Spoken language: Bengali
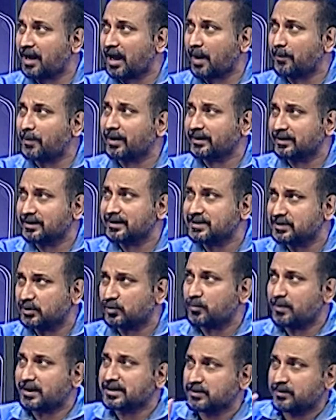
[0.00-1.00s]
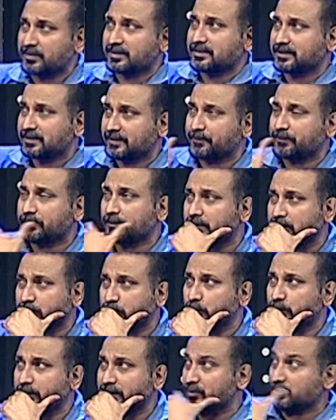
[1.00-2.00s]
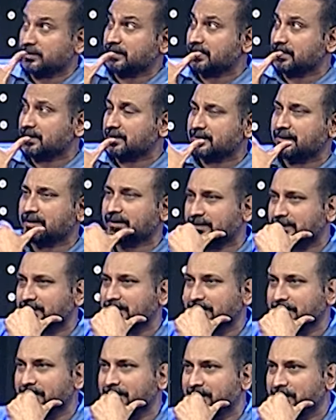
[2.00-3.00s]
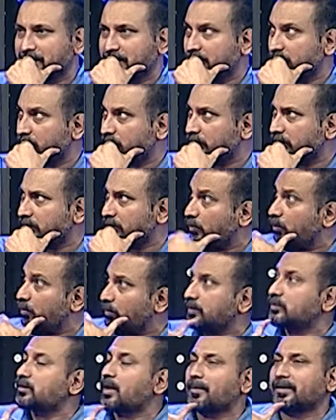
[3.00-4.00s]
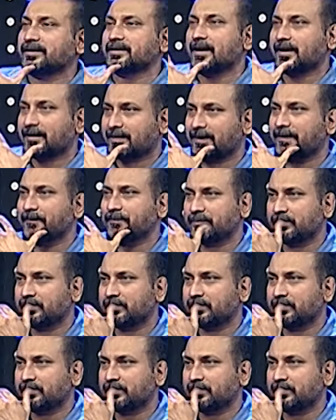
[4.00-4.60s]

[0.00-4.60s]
আমার নিজেরও মাঝে মাঝে ঢুকে যদি টিকটিকিটা দেখি মনে হয় ও এটা তো আমারই আঁকা